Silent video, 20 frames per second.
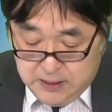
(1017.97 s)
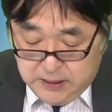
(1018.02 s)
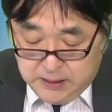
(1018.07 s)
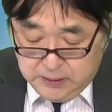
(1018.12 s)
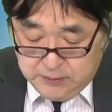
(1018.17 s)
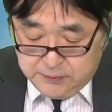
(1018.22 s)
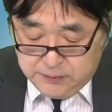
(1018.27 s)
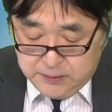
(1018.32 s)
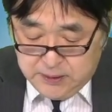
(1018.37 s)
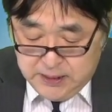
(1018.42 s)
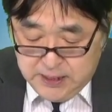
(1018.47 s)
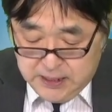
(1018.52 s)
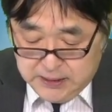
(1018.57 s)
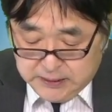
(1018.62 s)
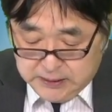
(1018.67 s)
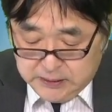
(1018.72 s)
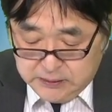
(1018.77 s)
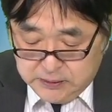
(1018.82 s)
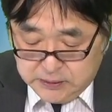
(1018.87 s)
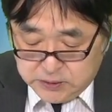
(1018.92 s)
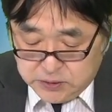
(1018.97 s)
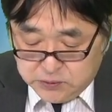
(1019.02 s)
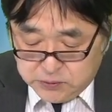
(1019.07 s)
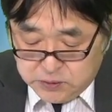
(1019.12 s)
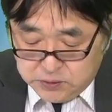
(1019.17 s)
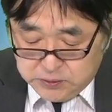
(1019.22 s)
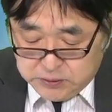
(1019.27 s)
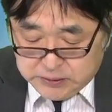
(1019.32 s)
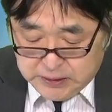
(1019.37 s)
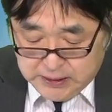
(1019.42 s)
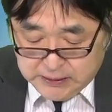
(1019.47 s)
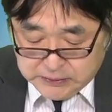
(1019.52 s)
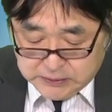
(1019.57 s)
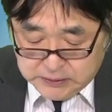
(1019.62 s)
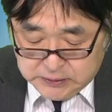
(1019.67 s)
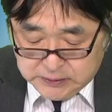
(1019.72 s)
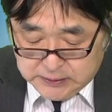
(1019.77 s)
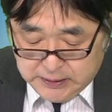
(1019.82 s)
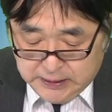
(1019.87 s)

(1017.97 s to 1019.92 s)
インフレや金利上昇に対する